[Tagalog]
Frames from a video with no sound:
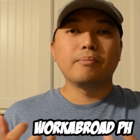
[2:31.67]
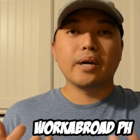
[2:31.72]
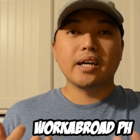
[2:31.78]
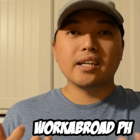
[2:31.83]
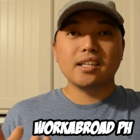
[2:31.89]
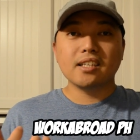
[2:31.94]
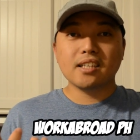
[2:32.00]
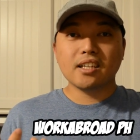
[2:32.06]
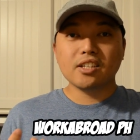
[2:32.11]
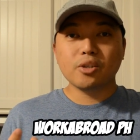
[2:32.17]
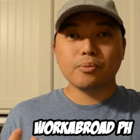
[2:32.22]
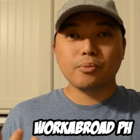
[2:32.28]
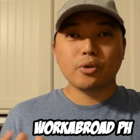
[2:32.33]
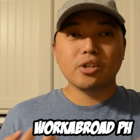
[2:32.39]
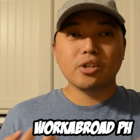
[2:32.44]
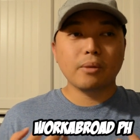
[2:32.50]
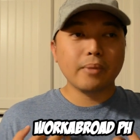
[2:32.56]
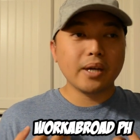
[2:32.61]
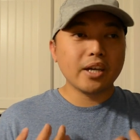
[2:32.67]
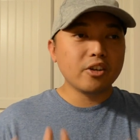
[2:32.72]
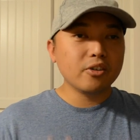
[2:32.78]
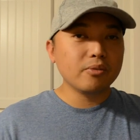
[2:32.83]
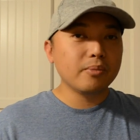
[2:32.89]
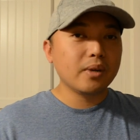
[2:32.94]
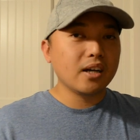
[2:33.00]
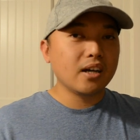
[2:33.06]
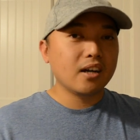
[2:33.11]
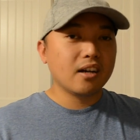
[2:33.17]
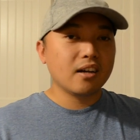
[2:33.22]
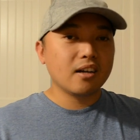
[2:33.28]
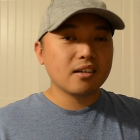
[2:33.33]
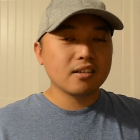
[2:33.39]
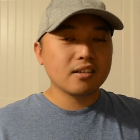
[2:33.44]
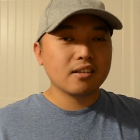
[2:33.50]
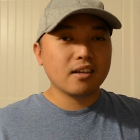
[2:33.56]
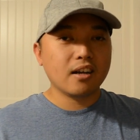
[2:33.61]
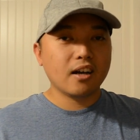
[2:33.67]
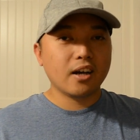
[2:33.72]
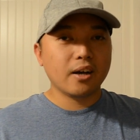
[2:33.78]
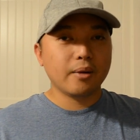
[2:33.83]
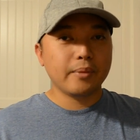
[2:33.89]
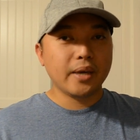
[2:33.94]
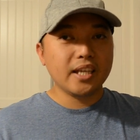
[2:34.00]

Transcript: makikita nyo po na mayroong mga um,